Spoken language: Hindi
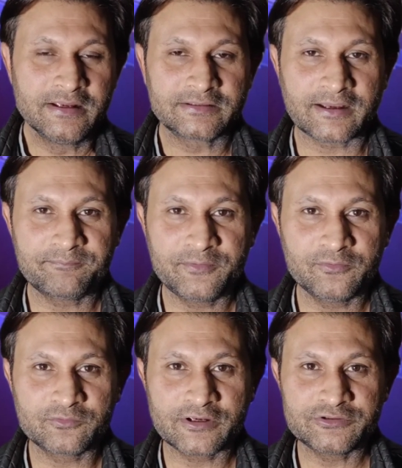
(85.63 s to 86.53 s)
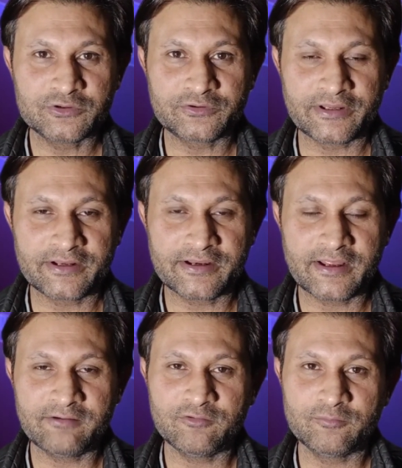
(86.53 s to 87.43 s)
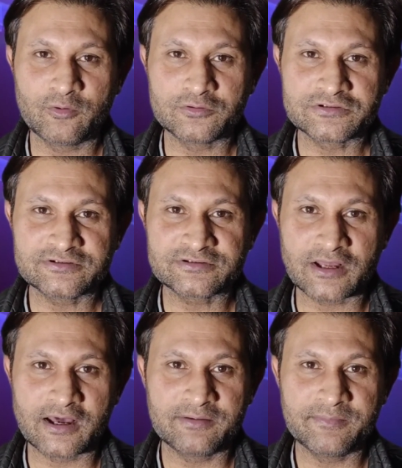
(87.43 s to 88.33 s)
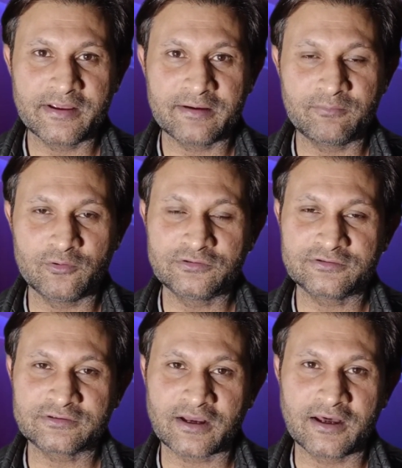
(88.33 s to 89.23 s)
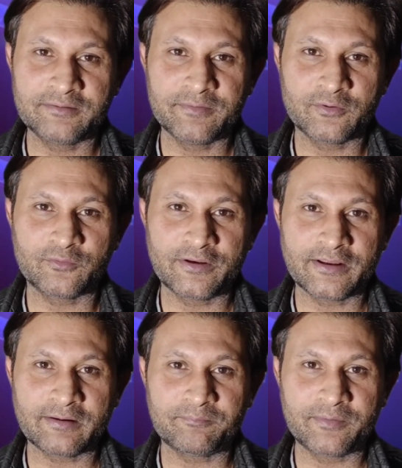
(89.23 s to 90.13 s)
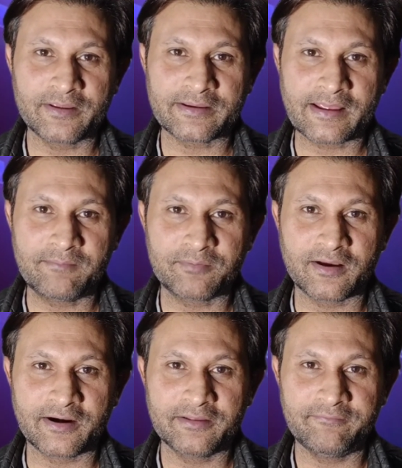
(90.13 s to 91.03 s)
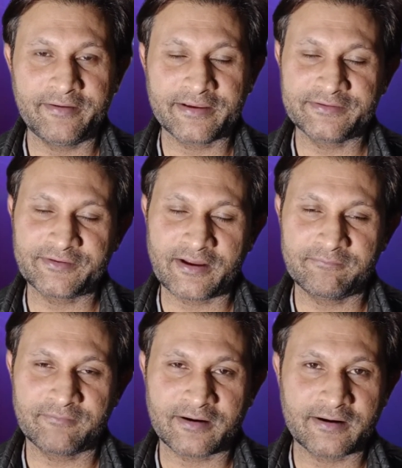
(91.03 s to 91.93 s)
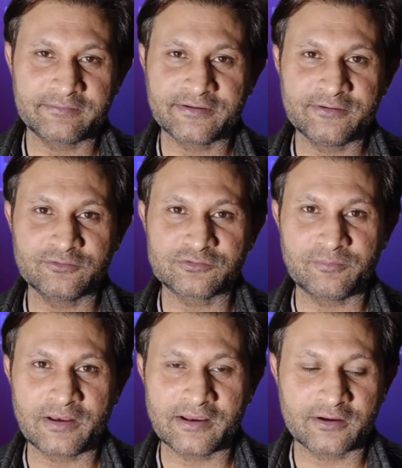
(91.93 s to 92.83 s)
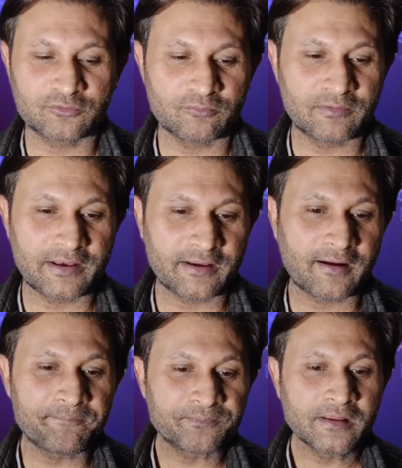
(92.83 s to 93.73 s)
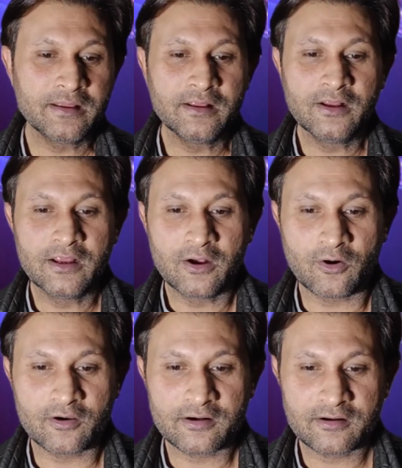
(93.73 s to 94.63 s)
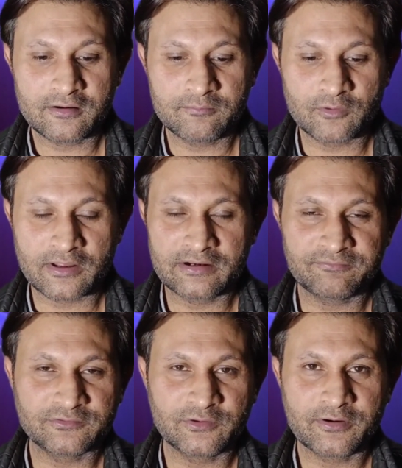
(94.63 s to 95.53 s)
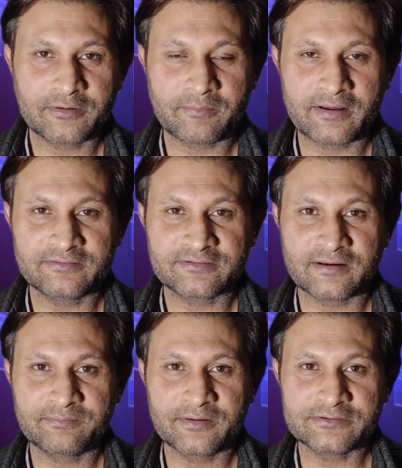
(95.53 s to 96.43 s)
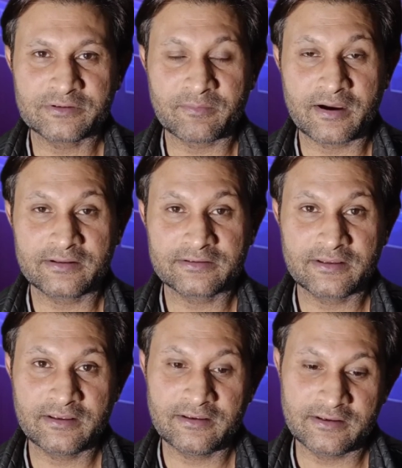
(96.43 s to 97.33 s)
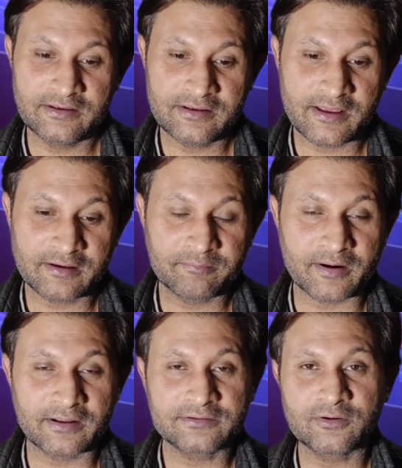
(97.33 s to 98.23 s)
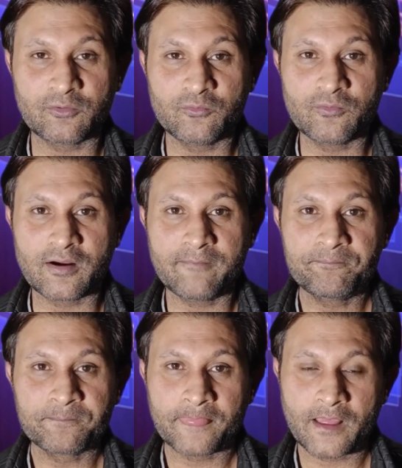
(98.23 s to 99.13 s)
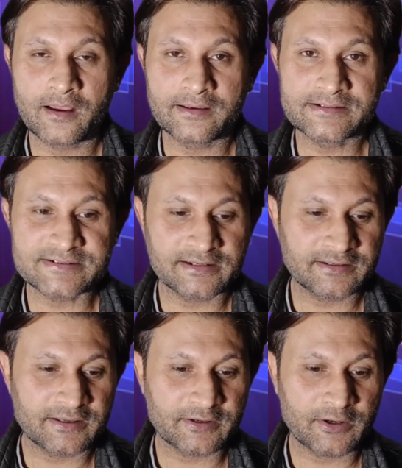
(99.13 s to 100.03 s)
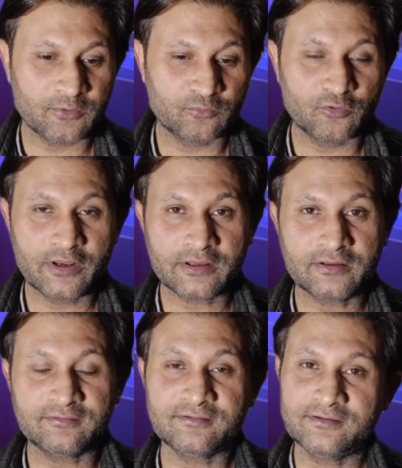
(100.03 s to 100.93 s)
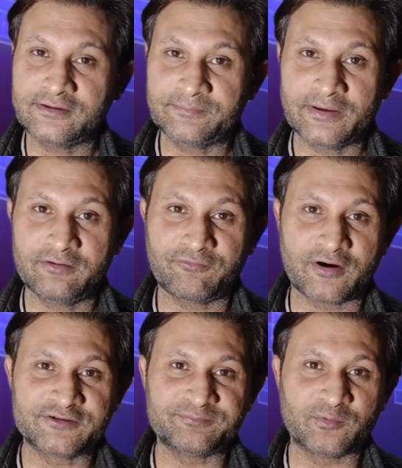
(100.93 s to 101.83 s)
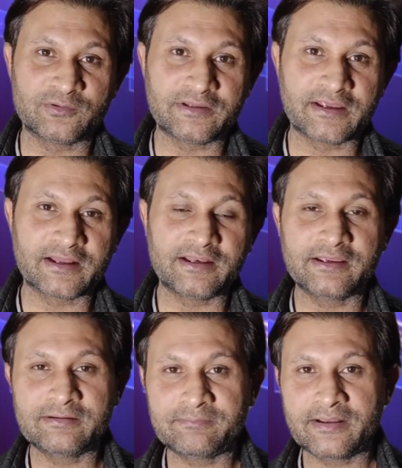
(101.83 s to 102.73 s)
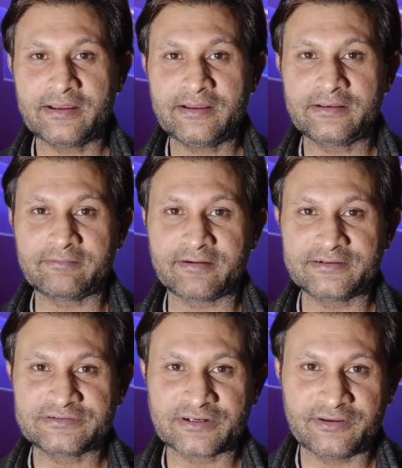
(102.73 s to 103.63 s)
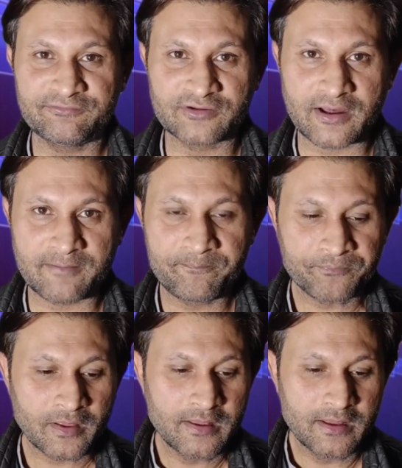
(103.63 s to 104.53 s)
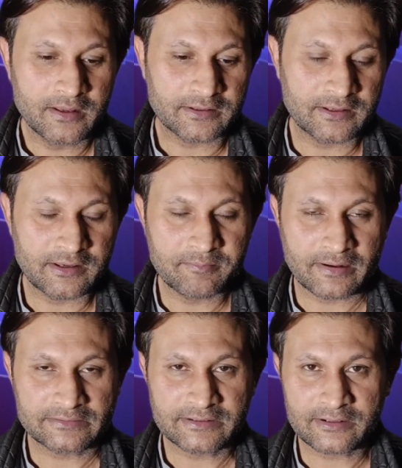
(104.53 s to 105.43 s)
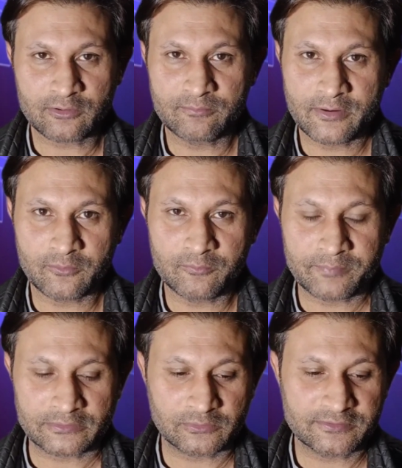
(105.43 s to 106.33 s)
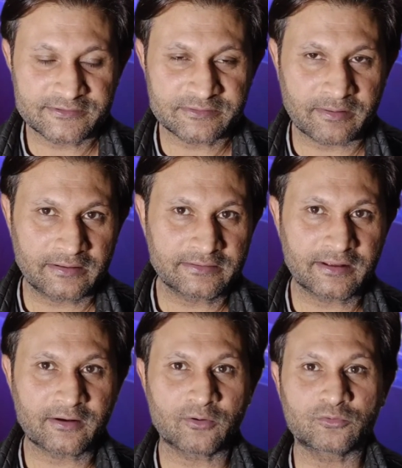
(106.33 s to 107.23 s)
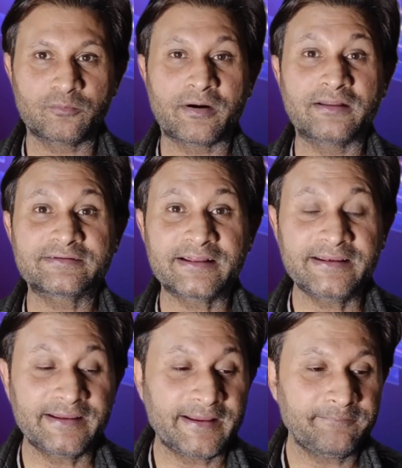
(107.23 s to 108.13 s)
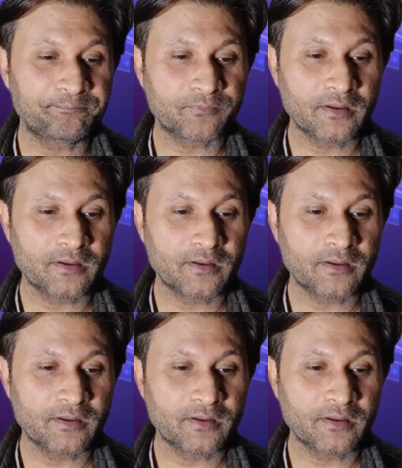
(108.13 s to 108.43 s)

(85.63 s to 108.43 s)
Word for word: तब भी उनके जो डेरे हैं वो बलूचिस्तान में हैं बलूचिस्तान में उन्होंने अपने कैंप गाड़े हुए हैं कि जनाब वहाँ से ही कुछ मिलेगा तो मिलेगा और मौलाना फजल रहमान साहब के जमात की ही एक बात करूँगा आगे चल के कि उन्होंने किस किस्म के अल्फाज बोल दिए हैं लेकिन पहले नवाज़ शरीफ साहब की ही बात कर रहा हूँ मैं उन पर थोड़ी सी बात कर रहा हूँ तो बात सारी ये है